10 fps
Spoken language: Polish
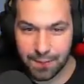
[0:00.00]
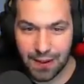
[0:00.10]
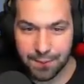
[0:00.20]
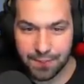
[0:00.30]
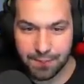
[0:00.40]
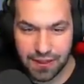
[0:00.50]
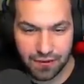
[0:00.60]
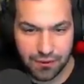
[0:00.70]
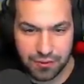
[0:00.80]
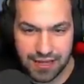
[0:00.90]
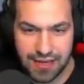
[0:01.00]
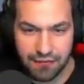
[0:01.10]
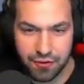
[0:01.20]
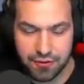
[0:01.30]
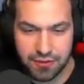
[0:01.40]
pa panowie, tutaj
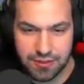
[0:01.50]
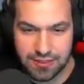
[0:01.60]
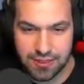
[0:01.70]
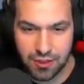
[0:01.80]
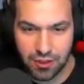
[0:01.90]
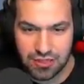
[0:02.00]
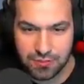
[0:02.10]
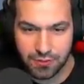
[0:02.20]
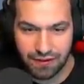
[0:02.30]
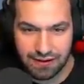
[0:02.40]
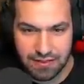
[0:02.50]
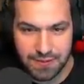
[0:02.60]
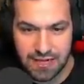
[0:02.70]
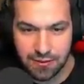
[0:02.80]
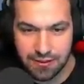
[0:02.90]
Jawor z Citroxem zbudowałem
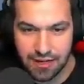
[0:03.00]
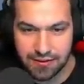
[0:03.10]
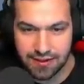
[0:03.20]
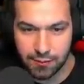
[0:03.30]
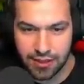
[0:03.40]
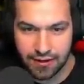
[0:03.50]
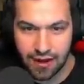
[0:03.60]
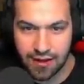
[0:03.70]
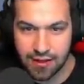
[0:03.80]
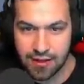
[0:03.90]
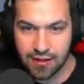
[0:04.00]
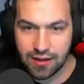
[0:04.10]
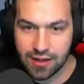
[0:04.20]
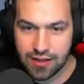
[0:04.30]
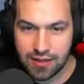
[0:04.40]
specjalną klatkę na Widera.
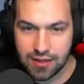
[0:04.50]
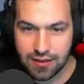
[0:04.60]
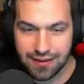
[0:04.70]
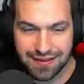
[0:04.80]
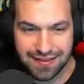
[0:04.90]
Absolutnie,